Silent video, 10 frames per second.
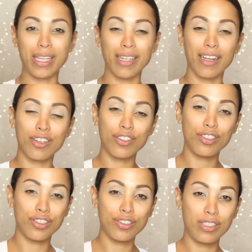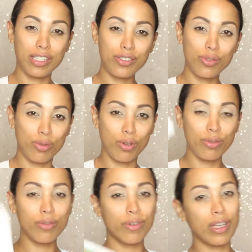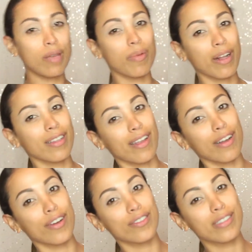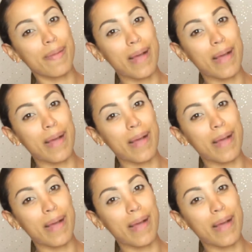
aquí tengo de Zulu y por aquí tengo de